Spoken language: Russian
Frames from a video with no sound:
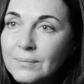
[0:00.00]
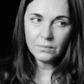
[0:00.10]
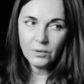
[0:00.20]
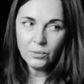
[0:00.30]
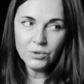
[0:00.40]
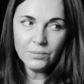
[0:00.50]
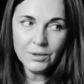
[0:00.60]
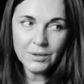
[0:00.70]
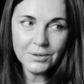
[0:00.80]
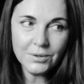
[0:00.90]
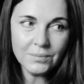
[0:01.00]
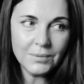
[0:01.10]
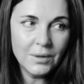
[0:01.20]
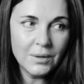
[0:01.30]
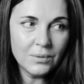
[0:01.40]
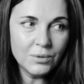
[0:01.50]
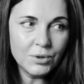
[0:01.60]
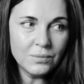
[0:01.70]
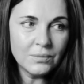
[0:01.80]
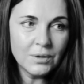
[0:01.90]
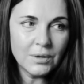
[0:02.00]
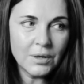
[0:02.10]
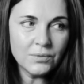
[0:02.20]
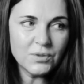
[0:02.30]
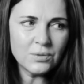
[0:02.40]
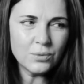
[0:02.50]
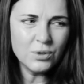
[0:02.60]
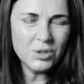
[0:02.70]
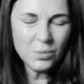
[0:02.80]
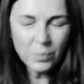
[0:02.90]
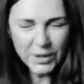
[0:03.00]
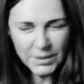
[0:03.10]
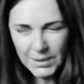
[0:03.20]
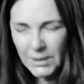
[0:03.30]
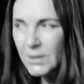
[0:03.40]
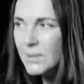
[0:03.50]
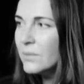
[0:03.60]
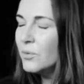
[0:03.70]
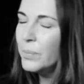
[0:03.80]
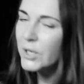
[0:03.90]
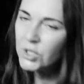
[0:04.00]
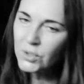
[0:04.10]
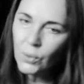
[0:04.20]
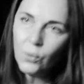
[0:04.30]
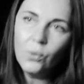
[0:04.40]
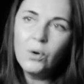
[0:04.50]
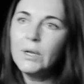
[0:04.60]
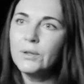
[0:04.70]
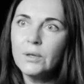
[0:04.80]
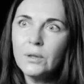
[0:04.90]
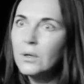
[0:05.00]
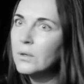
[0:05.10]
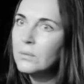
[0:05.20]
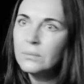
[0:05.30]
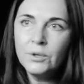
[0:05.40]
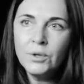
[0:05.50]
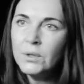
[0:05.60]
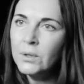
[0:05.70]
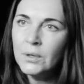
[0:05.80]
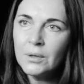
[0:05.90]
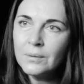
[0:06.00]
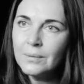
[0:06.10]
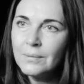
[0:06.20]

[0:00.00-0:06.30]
людям некоторым очень, они скучают по детству, по школе. Так. Мне нет.